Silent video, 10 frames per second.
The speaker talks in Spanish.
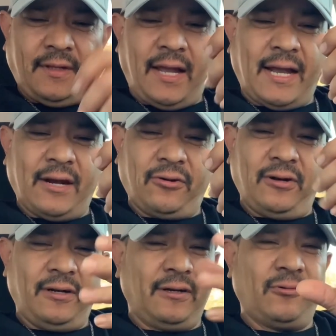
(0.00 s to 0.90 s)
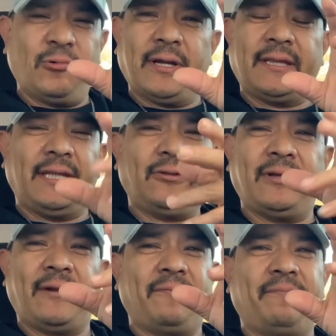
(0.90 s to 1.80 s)
Agarro el juguetito,
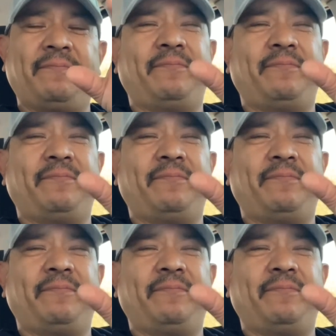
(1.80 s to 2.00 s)
era un,